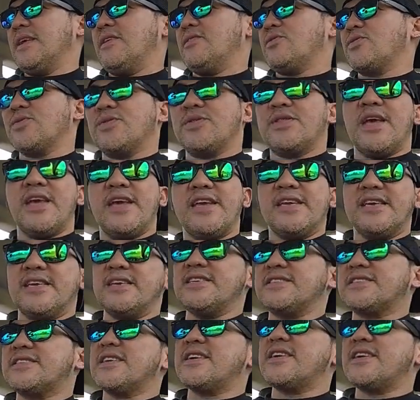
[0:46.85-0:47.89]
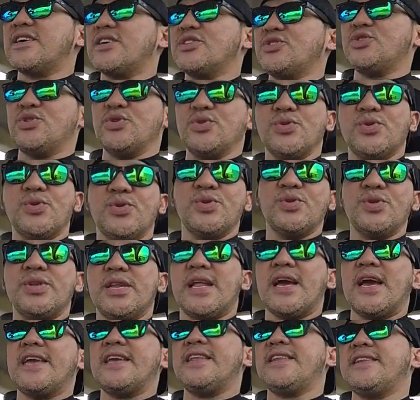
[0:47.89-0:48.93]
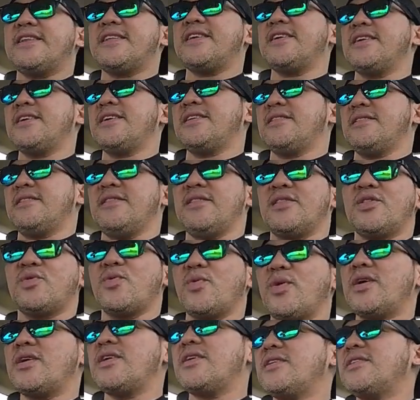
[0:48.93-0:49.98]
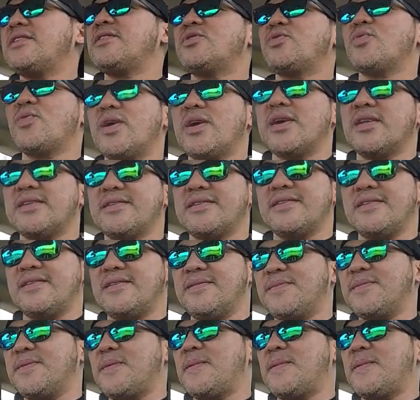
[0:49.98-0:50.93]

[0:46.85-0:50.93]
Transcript: Today is uh, June 19, 2020